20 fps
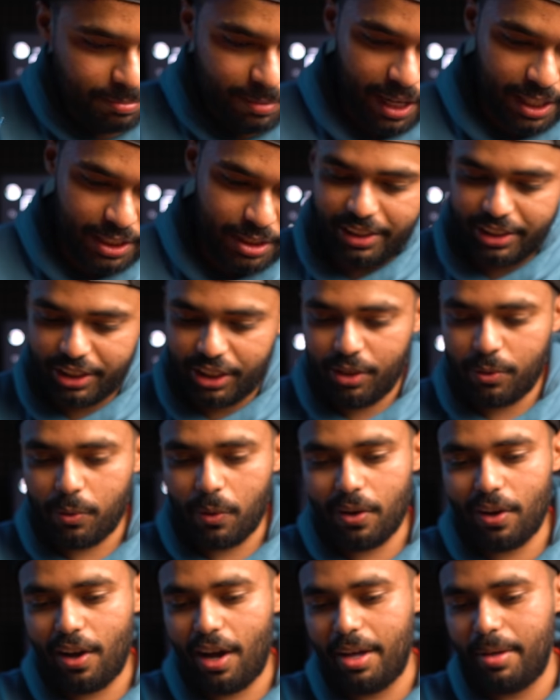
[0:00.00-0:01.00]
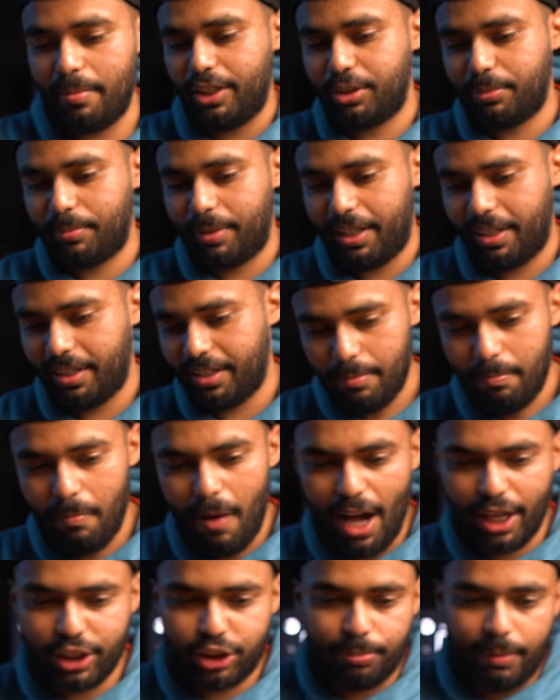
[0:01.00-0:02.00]
ما اجمل جح والله ما
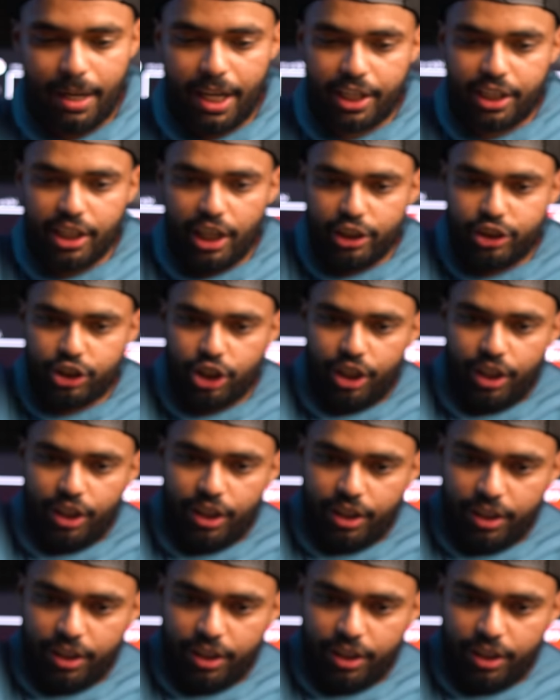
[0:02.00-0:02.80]
اجملك يا جح